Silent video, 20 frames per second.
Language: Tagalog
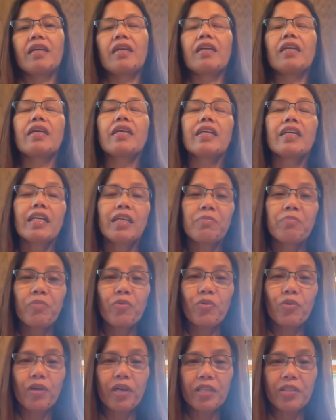Ingat po
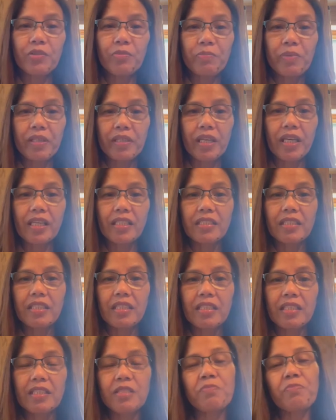kayo
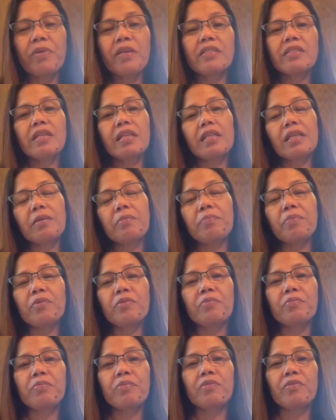parati, especially pag
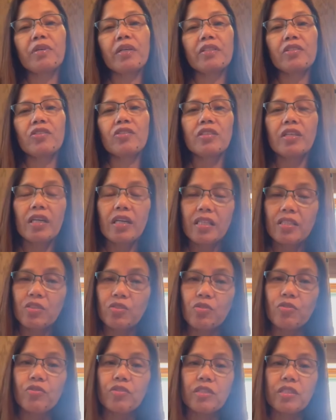po kayo
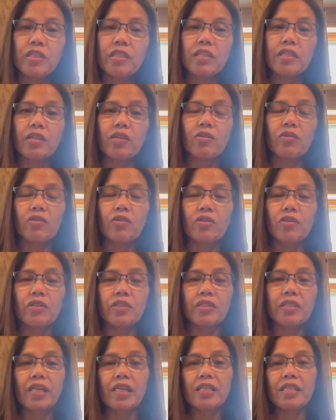naka-duty or
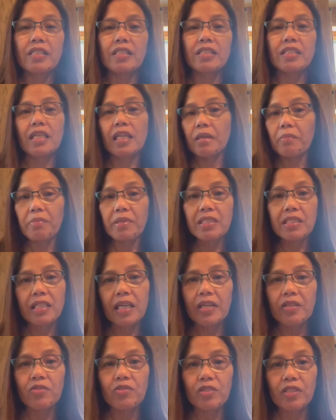na sa labas
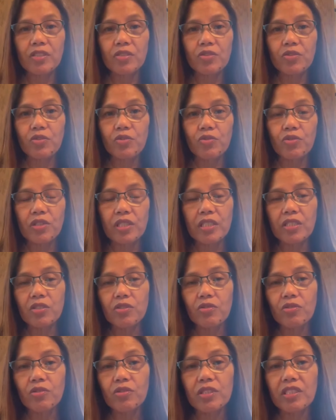kayo ng duty
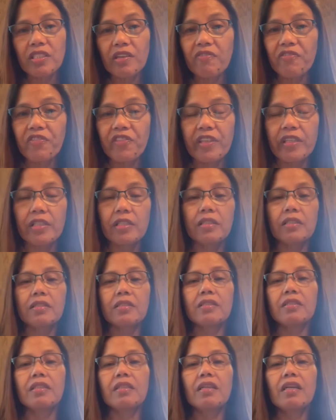nyo sa field.
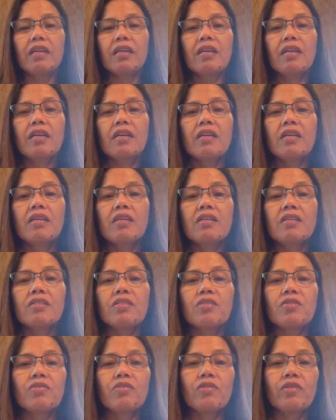
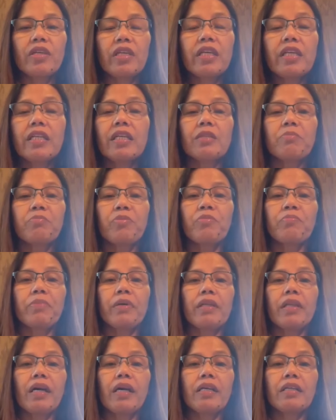So, ingat po
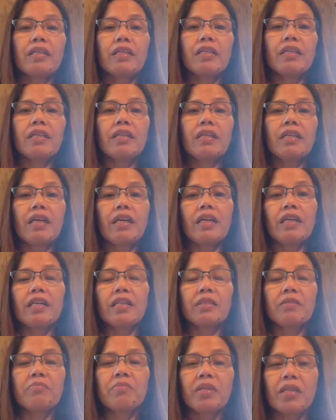palagi at
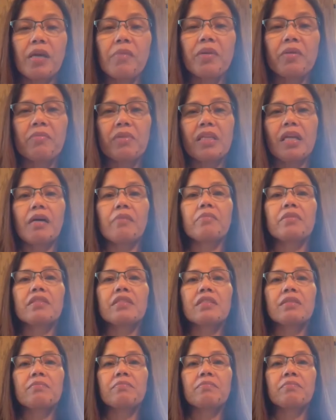maraming maraming
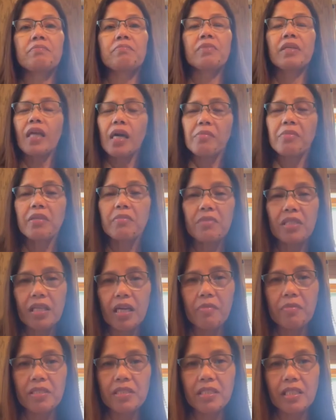maraming
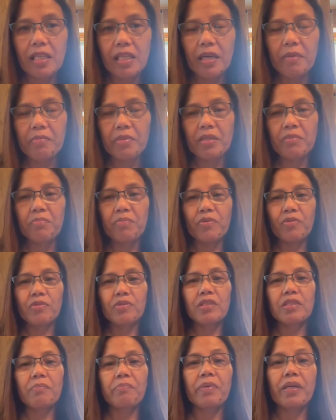maraming salamat po
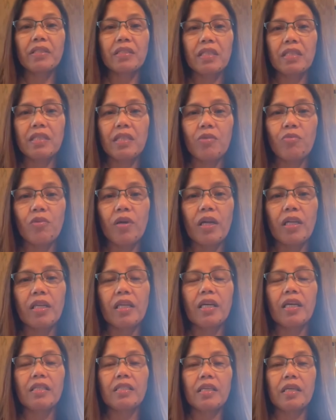sa pagtitiwala
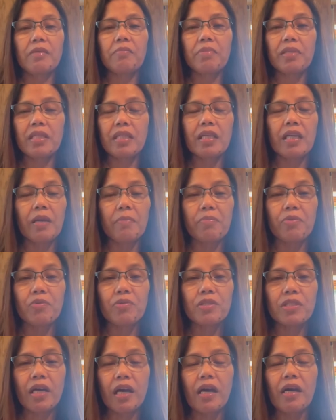na ibinigay po
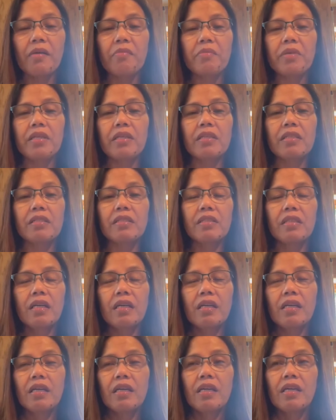sa amin
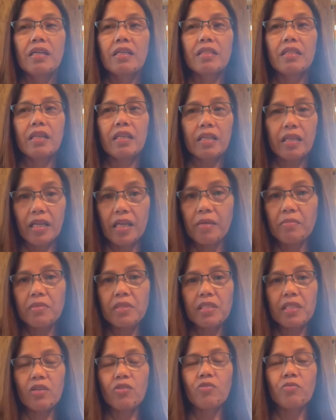ng
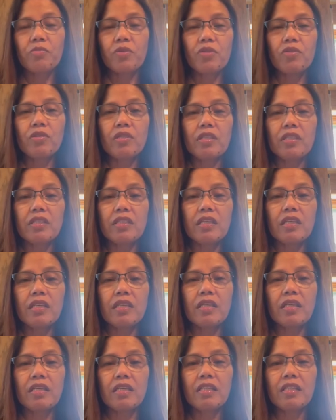MC
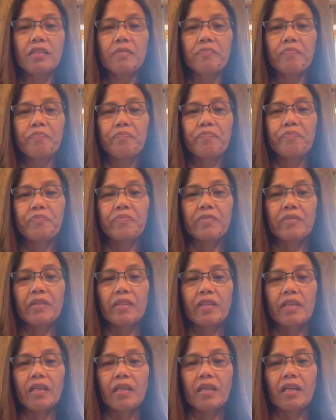community.
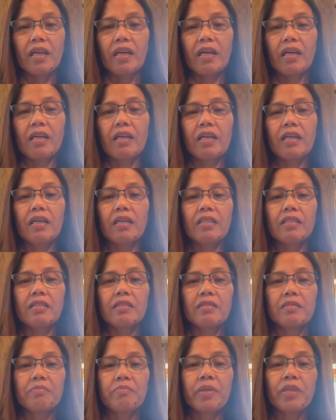Uh,
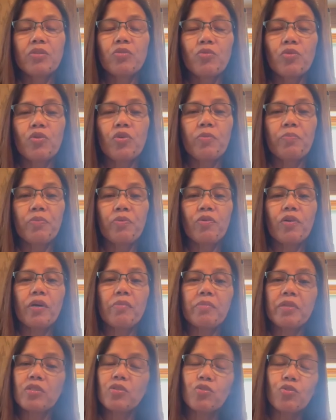patuloy po
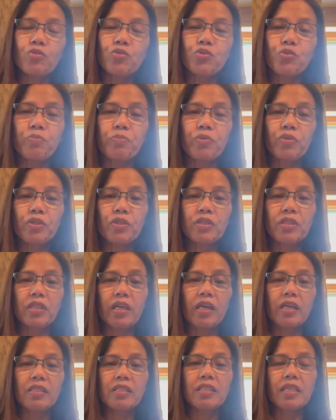kaming
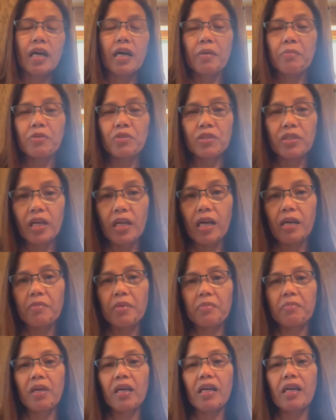susuporta sa abot ng
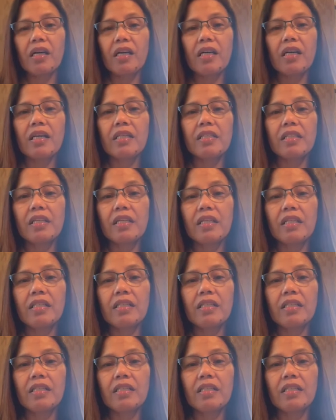aming makakaya